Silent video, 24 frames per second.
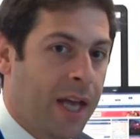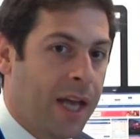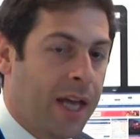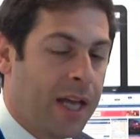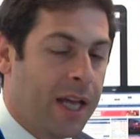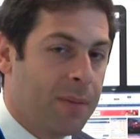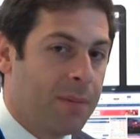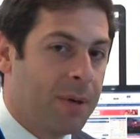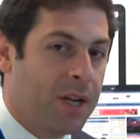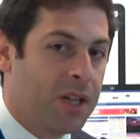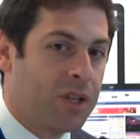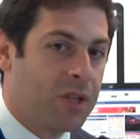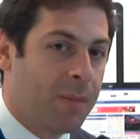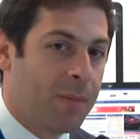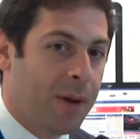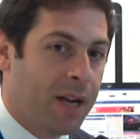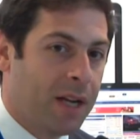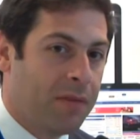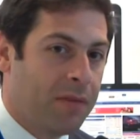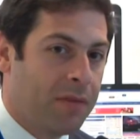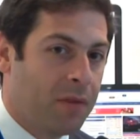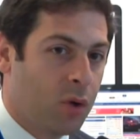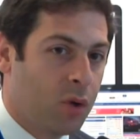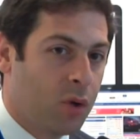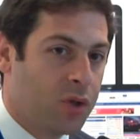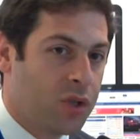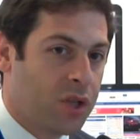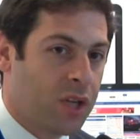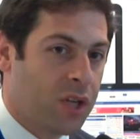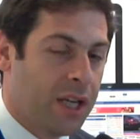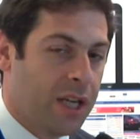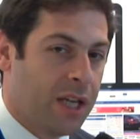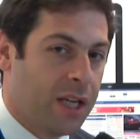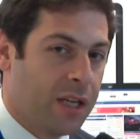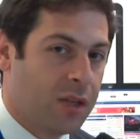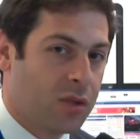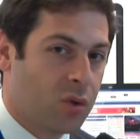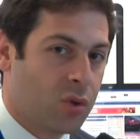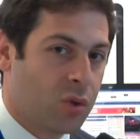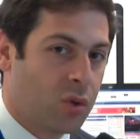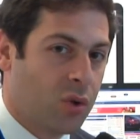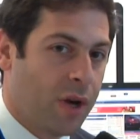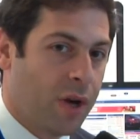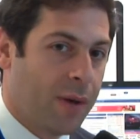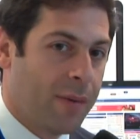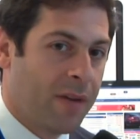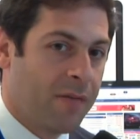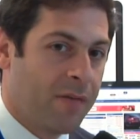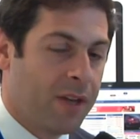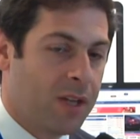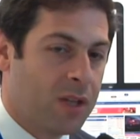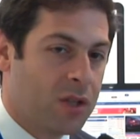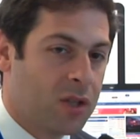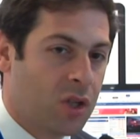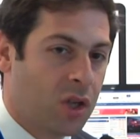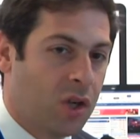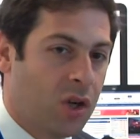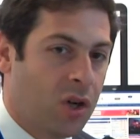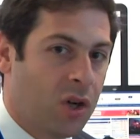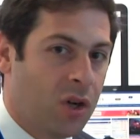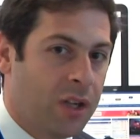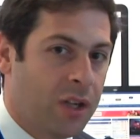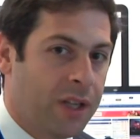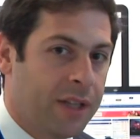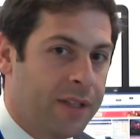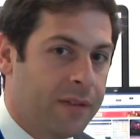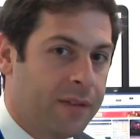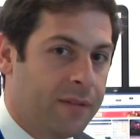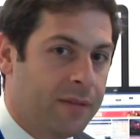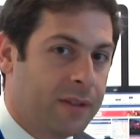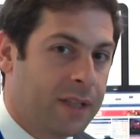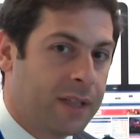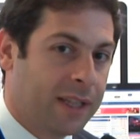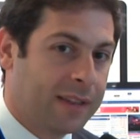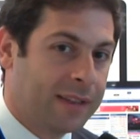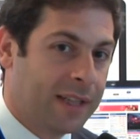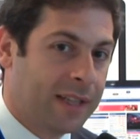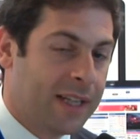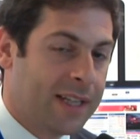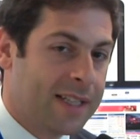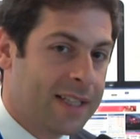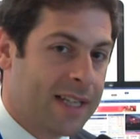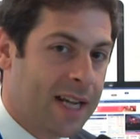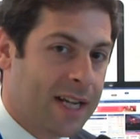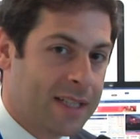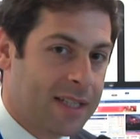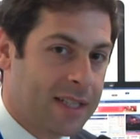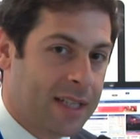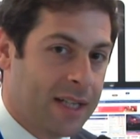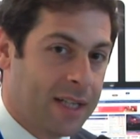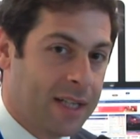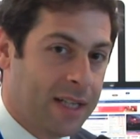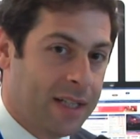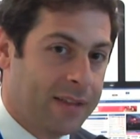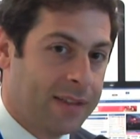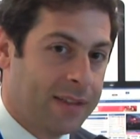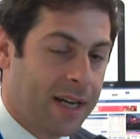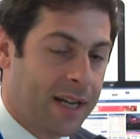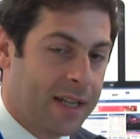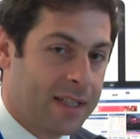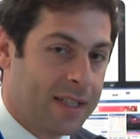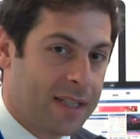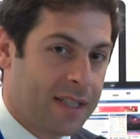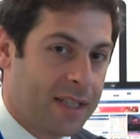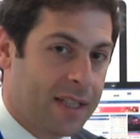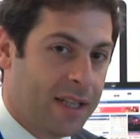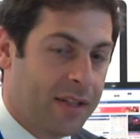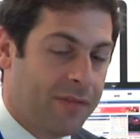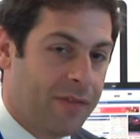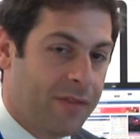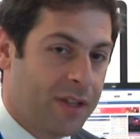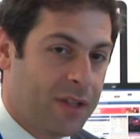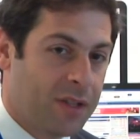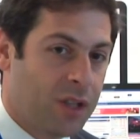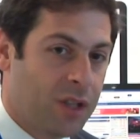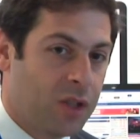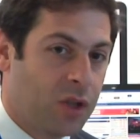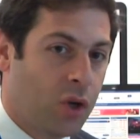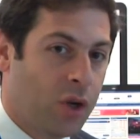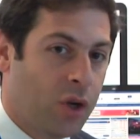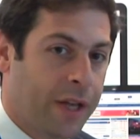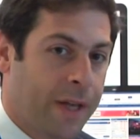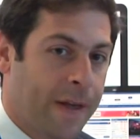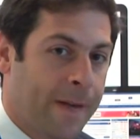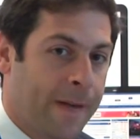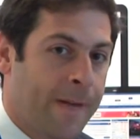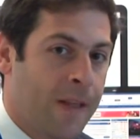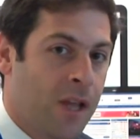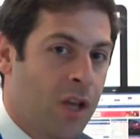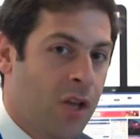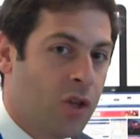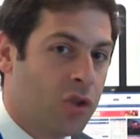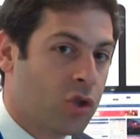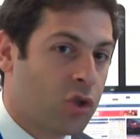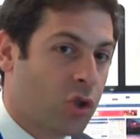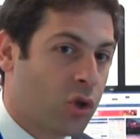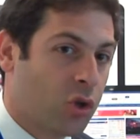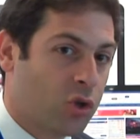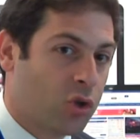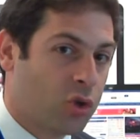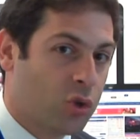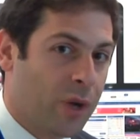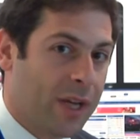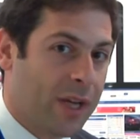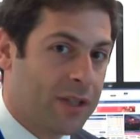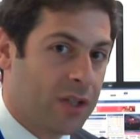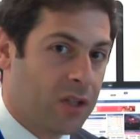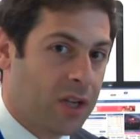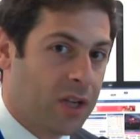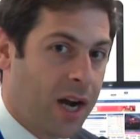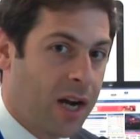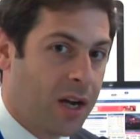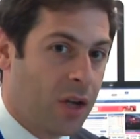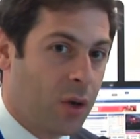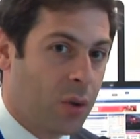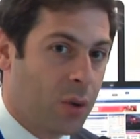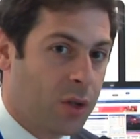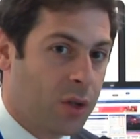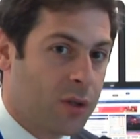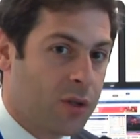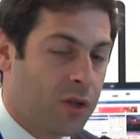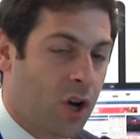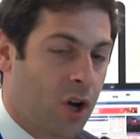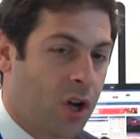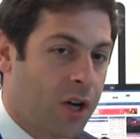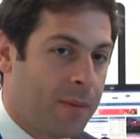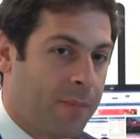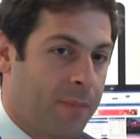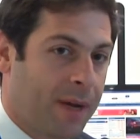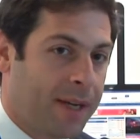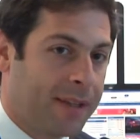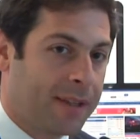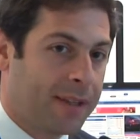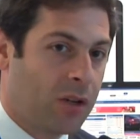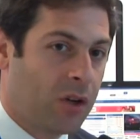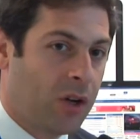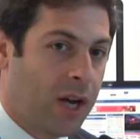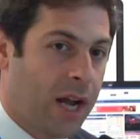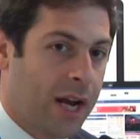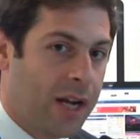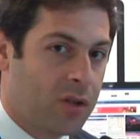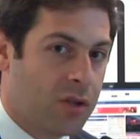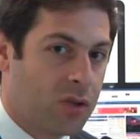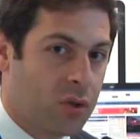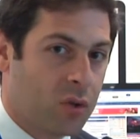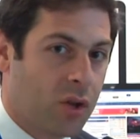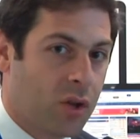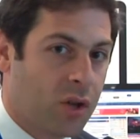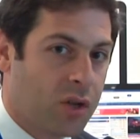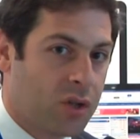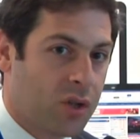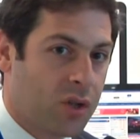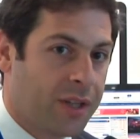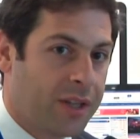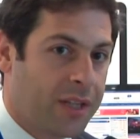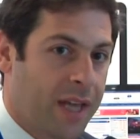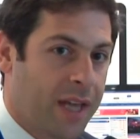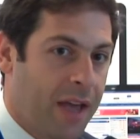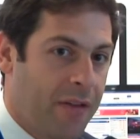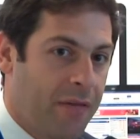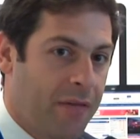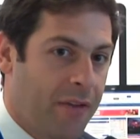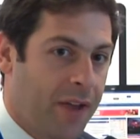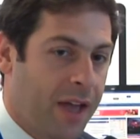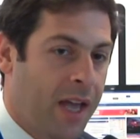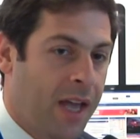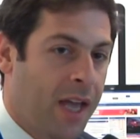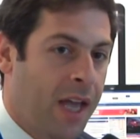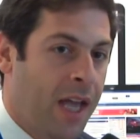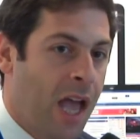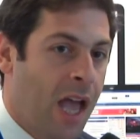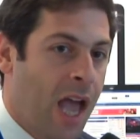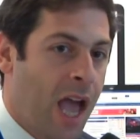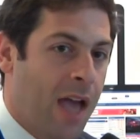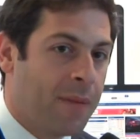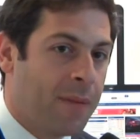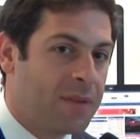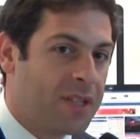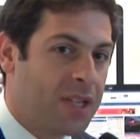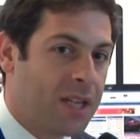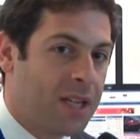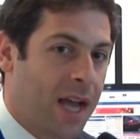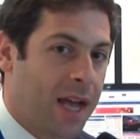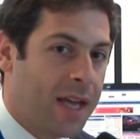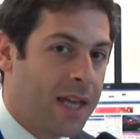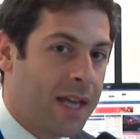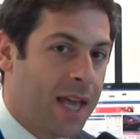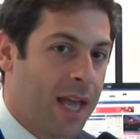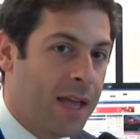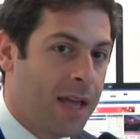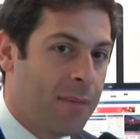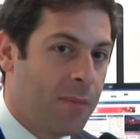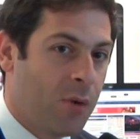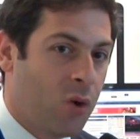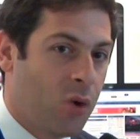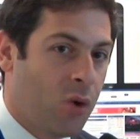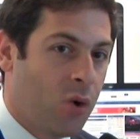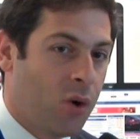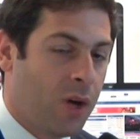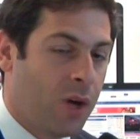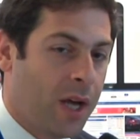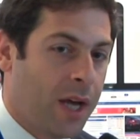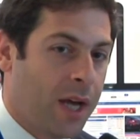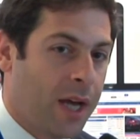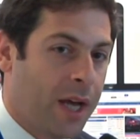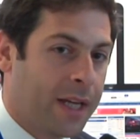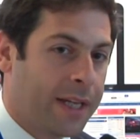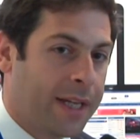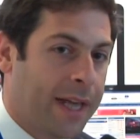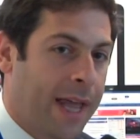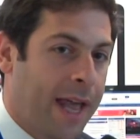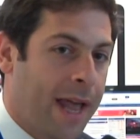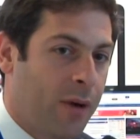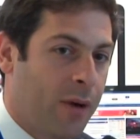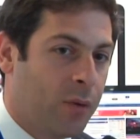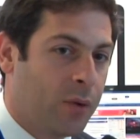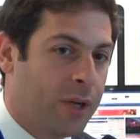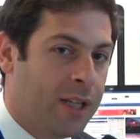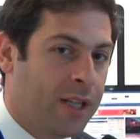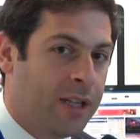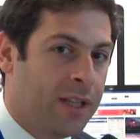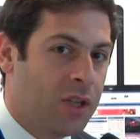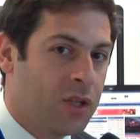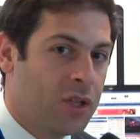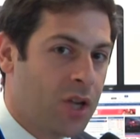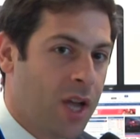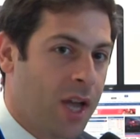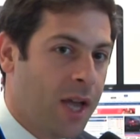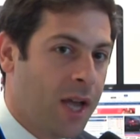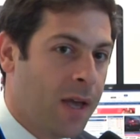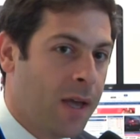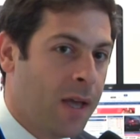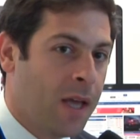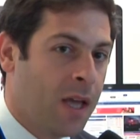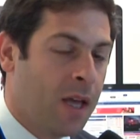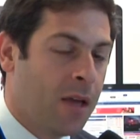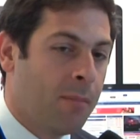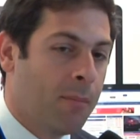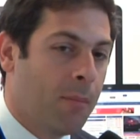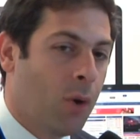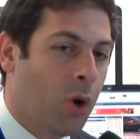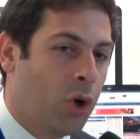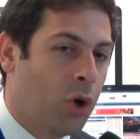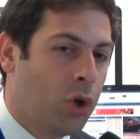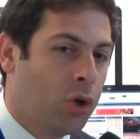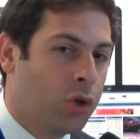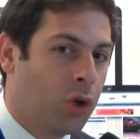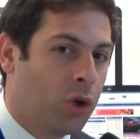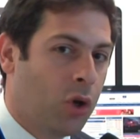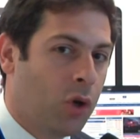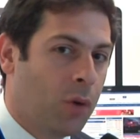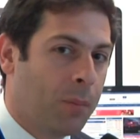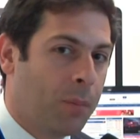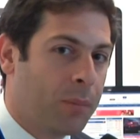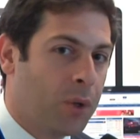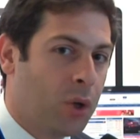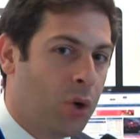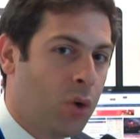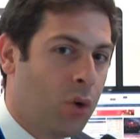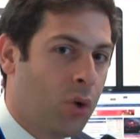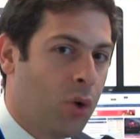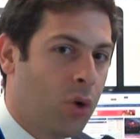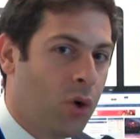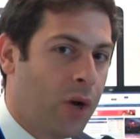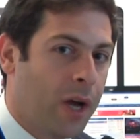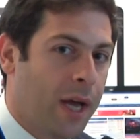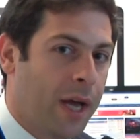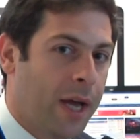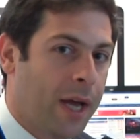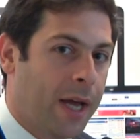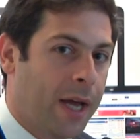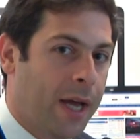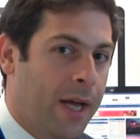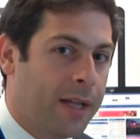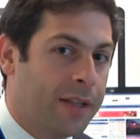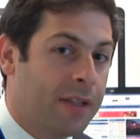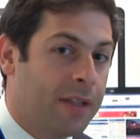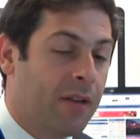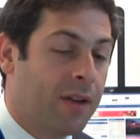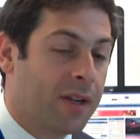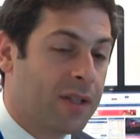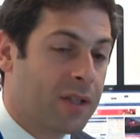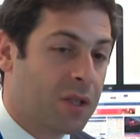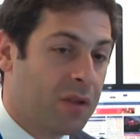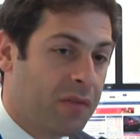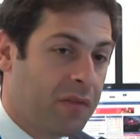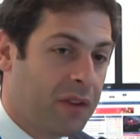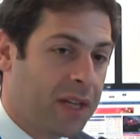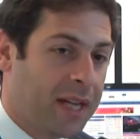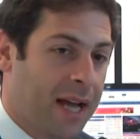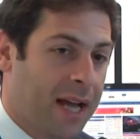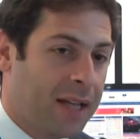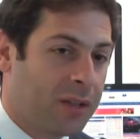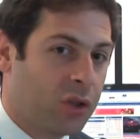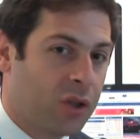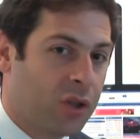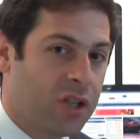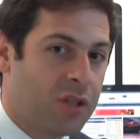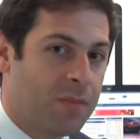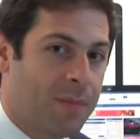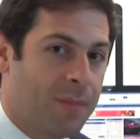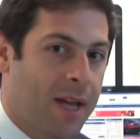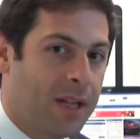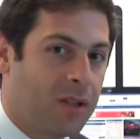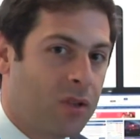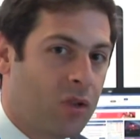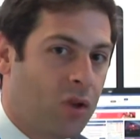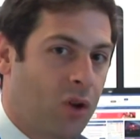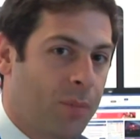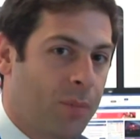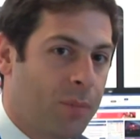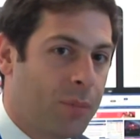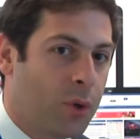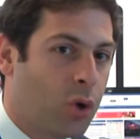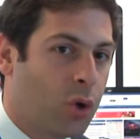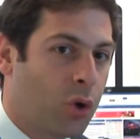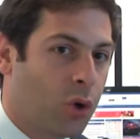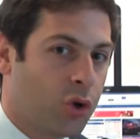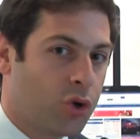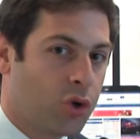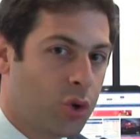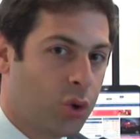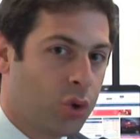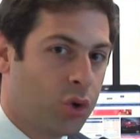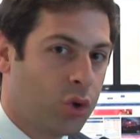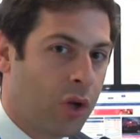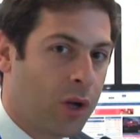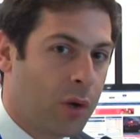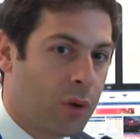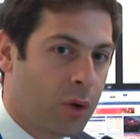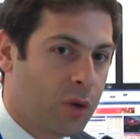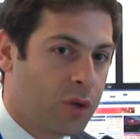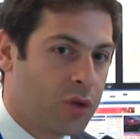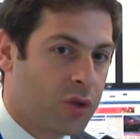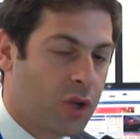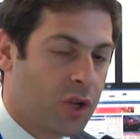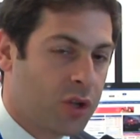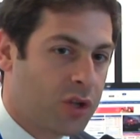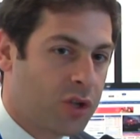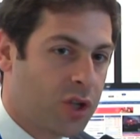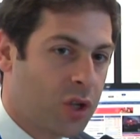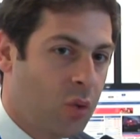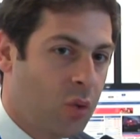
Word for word: Eh, I principali flussi su cui abbiamo visto l'intervento catalizzarsi di interesse degli investitori sono sull'azionario Eurozone, in particolare sul nostro ETF MCI EMU eh, che è un indice molto più eh, diversificato rispetto al più conosciuto Eurostock